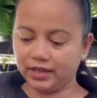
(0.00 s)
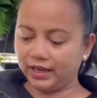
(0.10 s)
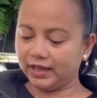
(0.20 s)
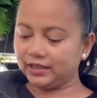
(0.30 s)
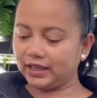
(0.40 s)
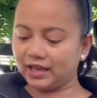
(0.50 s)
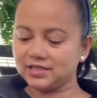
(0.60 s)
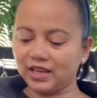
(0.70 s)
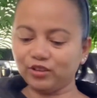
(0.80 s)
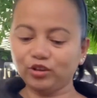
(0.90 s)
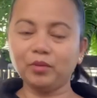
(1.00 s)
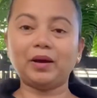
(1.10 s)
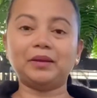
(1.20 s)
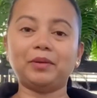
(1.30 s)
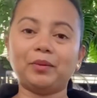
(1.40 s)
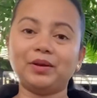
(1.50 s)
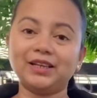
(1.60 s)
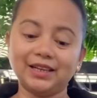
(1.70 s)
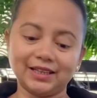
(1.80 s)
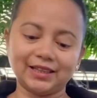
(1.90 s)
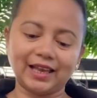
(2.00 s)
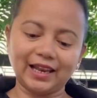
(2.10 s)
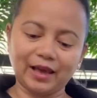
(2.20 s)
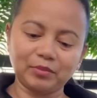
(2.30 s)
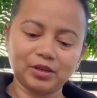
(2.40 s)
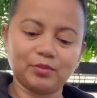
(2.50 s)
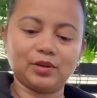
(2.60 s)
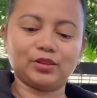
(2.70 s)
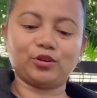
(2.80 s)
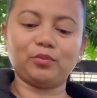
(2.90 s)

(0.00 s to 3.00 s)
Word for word: Ayan guys, ito naman mga maliliit na halaman naman to.